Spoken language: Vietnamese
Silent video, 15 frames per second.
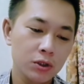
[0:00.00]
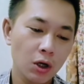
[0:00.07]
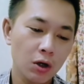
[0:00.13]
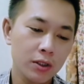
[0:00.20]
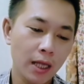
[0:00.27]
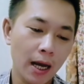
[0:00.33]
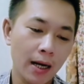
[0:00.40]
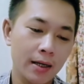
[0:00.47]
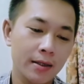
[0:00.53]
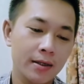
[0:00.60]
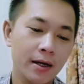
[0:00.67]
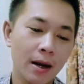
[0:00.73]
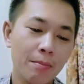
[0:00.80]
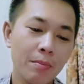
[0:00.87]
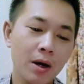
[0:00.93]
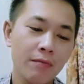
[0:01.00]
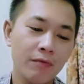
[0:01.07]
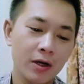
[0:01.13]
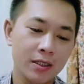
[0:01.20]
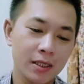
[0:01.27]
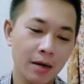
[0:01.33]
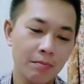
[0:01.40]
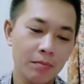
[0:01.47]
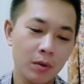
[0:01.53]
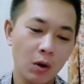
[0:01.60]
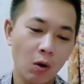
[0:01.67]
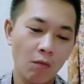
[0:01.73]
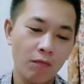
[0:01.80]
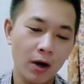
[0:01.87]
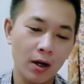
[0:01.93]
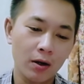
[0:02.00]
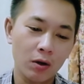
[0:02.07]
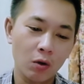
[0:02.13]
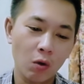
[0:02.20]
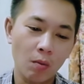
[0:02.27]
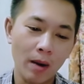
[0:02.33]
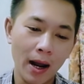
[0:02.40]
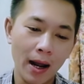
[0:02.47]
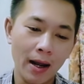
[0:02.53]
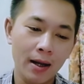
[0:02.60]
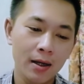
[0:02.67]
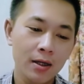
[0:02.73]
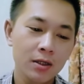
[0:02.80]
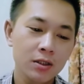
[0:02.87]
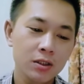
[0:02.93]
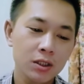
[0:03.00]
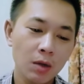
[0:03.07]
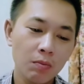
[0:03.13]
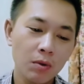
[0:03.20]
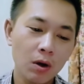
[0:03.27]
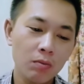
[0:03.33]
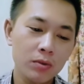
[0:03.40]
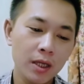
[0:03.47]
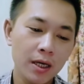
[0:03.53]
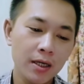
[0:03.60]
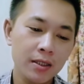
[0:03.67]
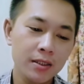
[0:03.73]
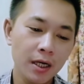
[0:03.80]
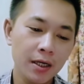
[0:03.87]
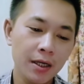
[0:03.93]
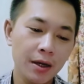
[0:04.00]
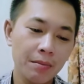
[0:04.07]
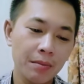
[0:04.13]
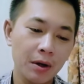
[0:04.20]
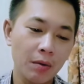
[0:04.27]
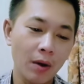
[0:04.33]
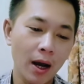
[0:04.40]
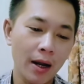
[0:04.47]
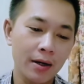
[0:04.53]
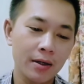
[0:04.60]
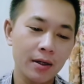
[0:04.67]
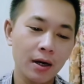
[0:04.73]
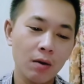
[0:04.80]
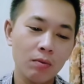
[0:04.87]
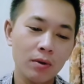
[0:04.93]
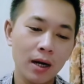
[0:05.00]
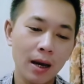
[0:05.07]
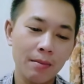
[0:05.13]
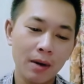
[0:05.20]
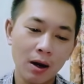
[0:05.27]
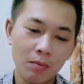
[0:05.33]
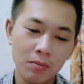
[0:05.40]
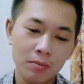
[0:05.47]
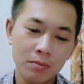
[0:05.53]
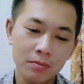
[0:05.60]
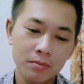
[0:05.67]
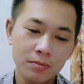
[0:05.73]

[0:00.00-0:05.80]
cho tặng 50% cổ phần của bà trong công ty trách nhiệm hữu hạn Đông Nam Long,